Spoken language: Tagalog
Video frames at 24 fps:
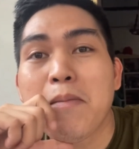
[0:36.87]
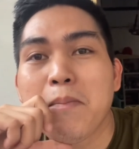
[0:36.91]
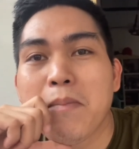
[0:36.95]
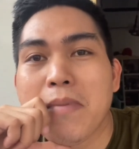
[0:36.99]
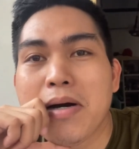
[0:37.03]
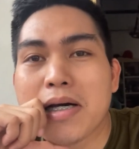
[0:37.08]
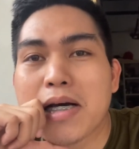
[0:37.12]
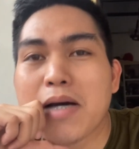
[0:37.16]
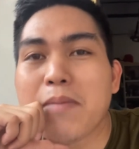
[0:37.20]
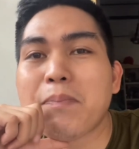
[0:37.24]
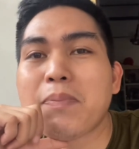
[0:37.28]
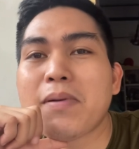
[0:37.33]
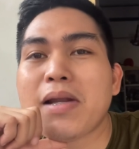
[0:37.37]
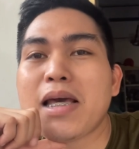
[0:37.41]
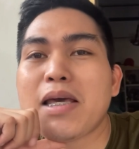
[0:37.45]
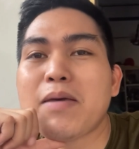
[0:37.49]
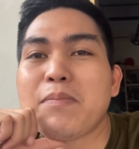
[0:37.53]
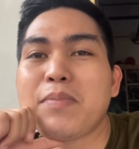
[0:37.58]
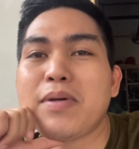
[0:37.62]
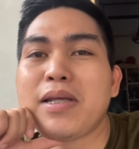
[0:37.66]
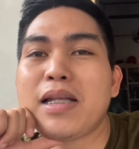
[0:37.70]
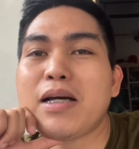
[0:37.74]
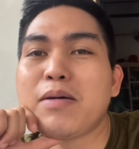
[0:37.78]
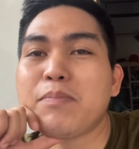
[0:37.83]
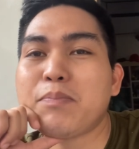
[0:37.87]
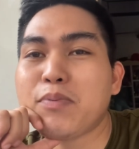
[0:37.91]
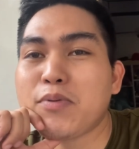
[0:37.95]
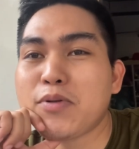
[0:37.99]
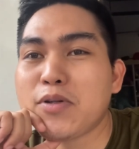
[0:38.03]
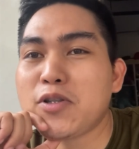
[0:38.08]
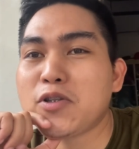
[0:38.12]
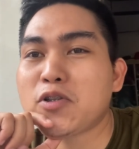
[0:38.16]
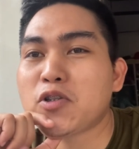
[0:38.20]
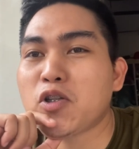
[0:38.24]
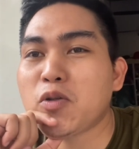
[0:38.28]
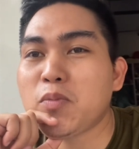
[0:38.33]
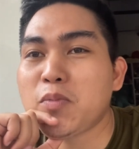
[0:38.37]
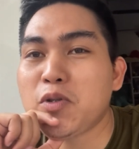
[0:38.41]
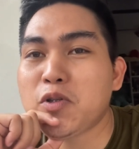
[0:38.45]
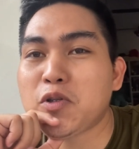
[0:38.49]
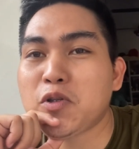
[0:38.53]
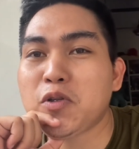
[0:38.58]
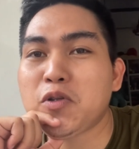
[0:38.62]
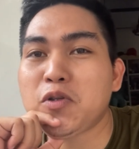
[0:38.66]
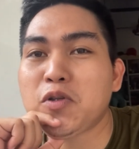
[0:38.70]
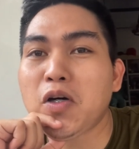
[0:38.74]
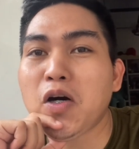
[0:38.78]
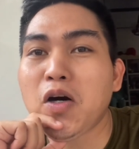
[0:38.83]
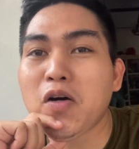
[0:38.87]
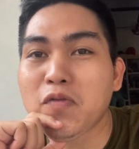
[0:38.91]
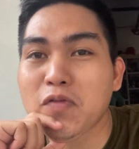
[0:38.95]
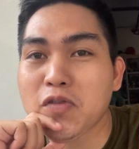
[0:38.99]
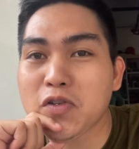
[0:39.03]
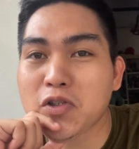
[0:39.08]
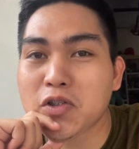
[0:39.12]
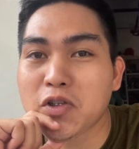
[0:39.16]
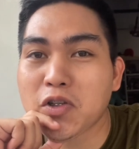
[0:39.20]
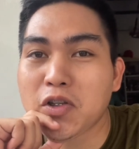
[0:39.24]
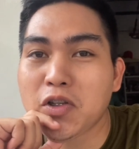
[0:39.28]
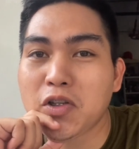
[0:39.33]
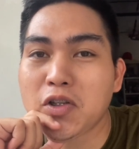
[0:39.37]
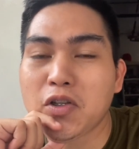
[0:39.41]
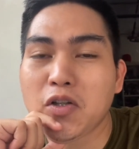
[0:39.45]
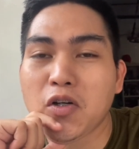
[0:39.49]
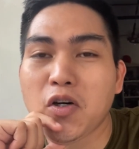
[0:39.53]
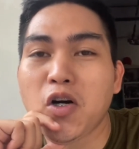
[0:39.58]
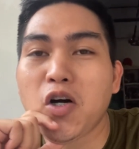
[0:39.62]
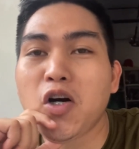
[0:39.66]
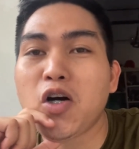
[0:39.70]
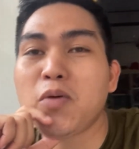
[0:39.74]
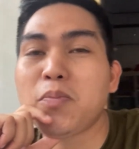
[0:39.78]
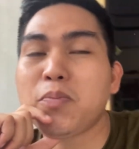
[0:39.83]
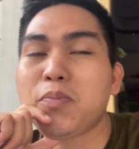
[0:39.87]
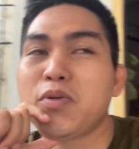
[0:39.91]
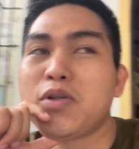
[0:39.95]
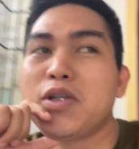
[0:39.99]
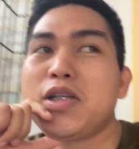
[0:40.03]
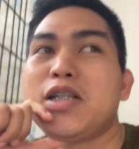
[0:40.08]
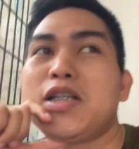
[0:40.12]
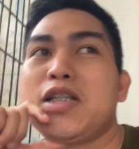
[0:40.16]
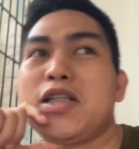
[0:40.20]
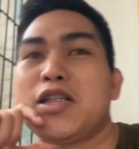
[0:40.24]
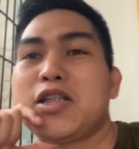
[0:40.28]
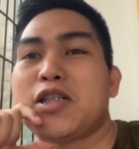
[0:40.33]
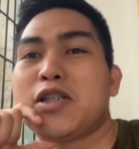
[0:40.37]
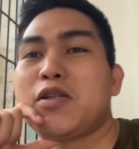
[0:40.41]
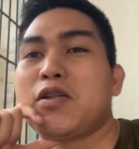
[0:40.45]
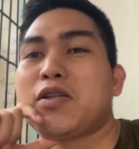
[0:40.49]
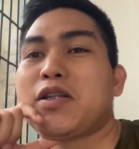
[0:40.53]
mag-apply bilang Police Commissioned Officer o Police